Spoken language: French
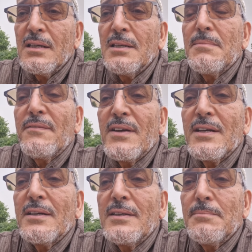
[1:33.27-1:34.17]

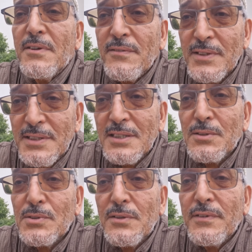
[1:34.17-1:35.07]
il m'avait dit
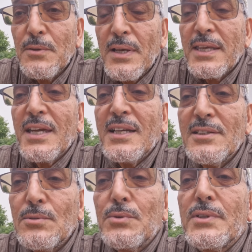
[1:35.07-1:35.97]
que j'avais eu la
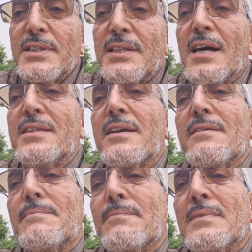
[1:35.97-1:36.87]
guérison dans cette
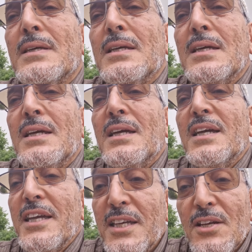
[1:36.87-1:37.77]
hadra.
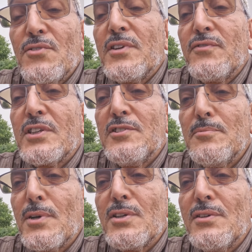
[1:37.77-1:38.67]
Et en fait,
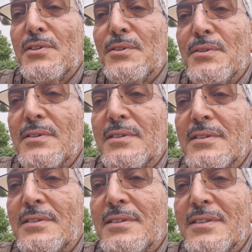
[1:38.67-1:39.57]
effectivement, euh,
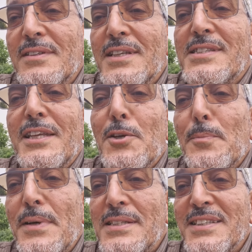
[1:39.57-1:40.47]
les années ont
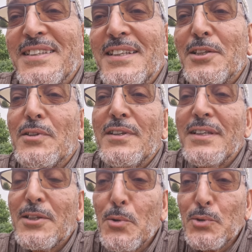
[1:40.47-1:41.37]
passé,
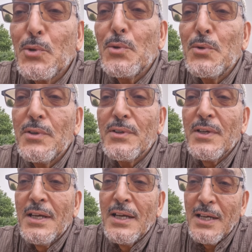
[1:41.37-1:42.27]
les, contrôles euh,
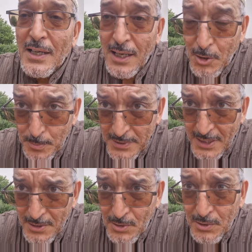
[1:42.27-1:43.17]
à
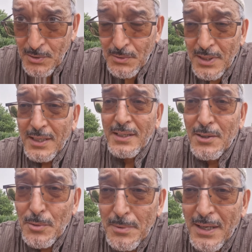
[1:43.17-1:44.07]
l'hôpital de Lyon, la à
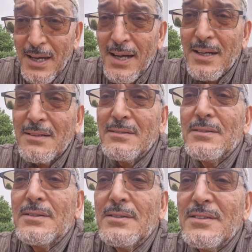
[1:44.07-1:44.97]
lyon Bérard, euh,